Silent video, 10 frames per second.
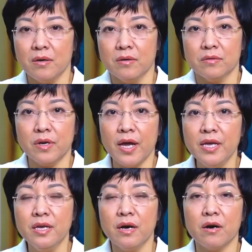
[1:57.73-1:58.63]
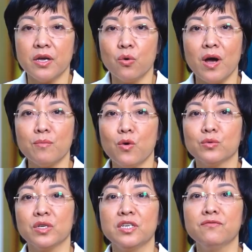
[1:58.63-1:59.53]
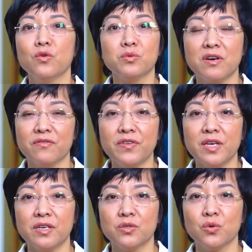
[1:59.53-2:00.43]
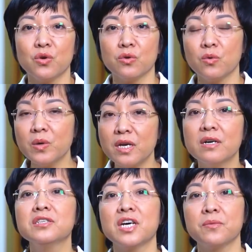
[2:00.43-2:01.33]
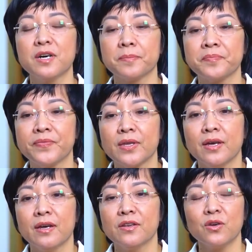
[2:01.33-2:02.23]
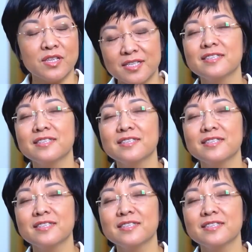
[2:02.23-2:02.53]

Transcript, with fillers: uh, đầy ở cái khoang bụng, rồi trên vùng thượng vị, rồi có những cái cơn trào ngược. Nó thật